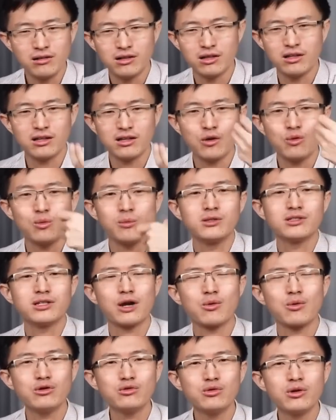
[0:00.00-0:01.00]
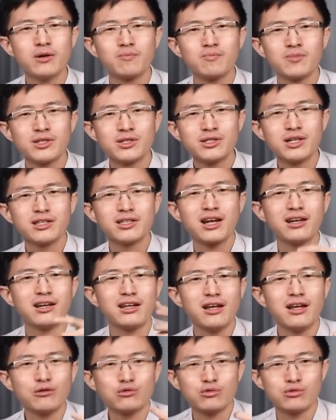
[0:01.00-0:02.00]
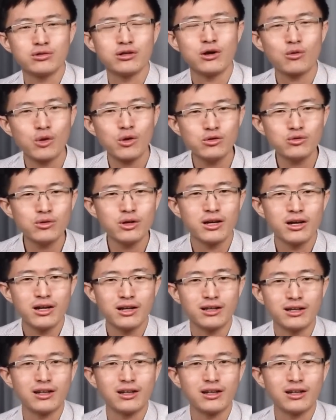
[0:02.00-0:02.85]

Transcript: 你给我们加关税，现在你要取消关税，